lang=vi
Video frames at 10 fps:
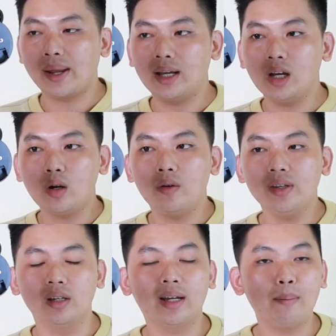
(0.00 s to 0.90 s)
bạn đã kết nối với
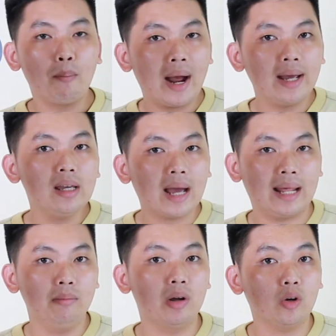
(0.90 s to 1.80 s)
những cái máy
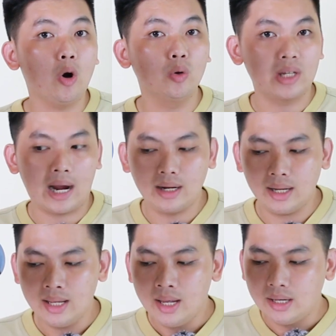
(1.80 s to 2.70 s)
ảnh mà nó có hỗ trợ
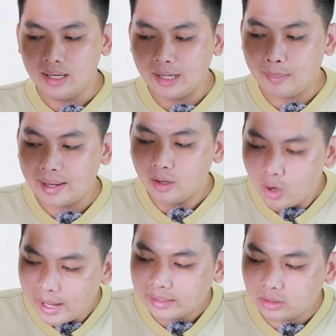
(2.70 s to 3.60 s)
á, thì các bạn
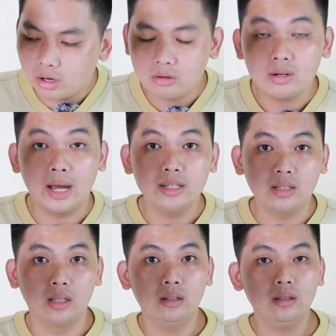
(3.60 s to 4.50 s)
hoàn toàn có thể
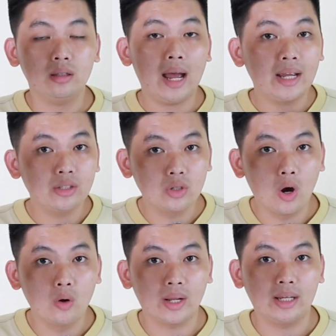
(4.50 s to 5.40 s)
chỉnh
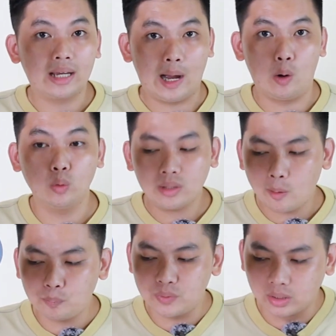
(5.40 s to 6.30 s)
ISO này, khẩu
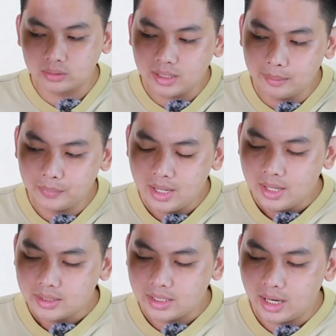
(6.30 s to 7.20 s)
tốc trực tiếp
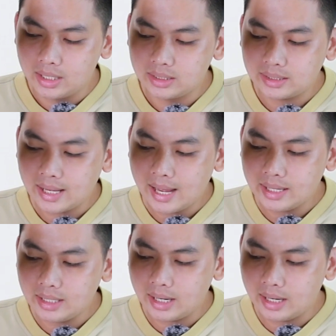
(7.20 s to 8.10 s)
trên
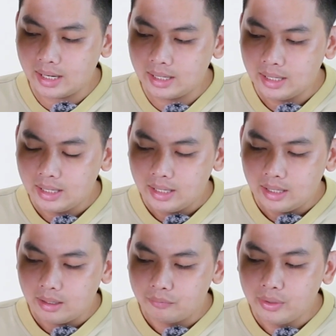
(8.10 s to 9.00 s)
cái
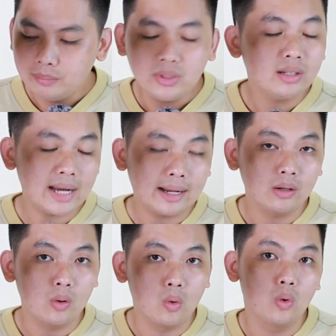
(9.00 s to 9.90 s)
phím chức
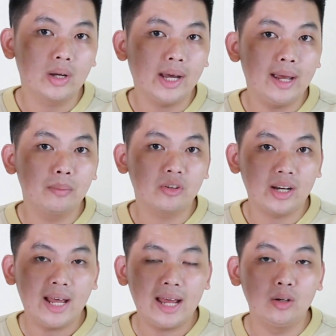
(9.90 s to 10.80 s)
năng của các em
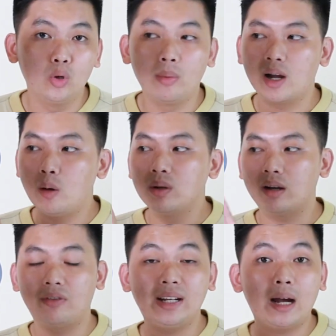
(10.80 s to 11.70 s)
Crane 2 này luôn mà không
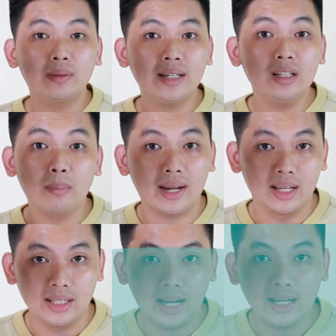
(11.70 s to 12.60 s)
cần phải thao tác trên màn
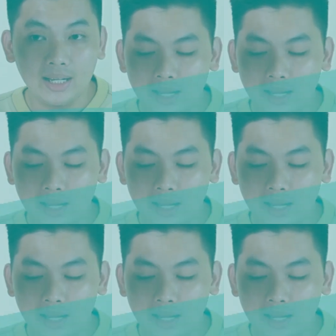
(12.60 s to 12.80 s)
hình ha.